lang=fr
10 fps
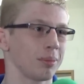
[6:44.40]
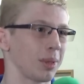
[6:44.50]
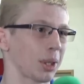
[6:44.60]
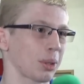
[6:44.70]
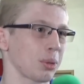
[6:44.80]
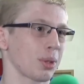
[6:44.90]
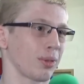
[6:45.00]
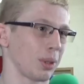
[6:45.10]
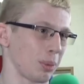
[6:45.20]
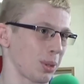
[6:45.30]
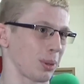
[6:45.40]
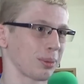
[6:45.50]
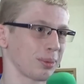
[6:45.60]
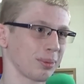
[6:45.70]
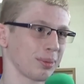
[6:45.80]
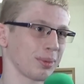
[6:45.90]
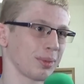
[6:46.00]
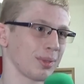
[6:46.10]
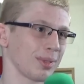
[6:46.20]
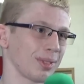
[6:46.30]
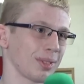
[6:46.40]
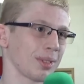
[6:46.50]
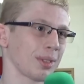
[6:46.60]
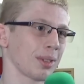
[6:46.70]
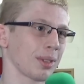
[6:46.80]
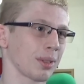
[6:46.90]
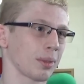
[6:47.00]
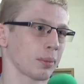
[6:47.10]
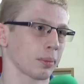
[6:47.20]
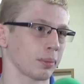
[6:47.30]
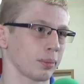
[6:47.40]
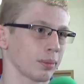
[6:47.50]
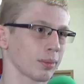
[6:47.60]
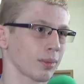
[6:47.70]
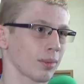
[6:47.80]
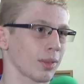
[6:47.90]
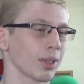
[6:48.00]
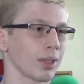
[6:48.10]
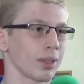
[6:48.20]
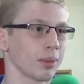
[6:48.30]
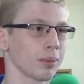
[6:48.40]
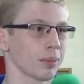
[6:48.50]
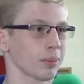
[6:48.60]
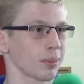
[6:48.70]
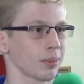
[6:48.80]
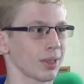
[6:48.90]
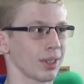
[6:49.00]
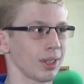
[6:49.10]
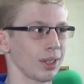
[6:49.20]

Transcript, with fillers: Et vous venez de décrocher la médaille de bronze au championnat de Belgique. Est-ce que vous vous y attendiez